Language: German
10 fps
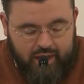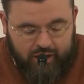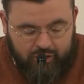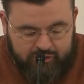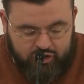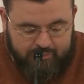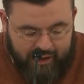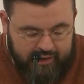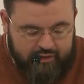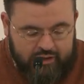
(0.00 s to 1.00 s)
aus
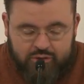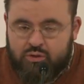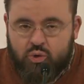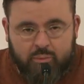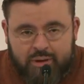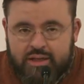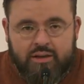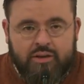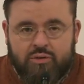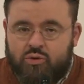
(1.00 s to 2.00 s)
Spanien und
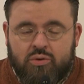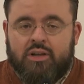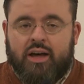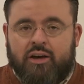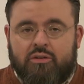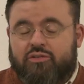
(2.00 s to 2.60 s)
Rumänien und Ungarn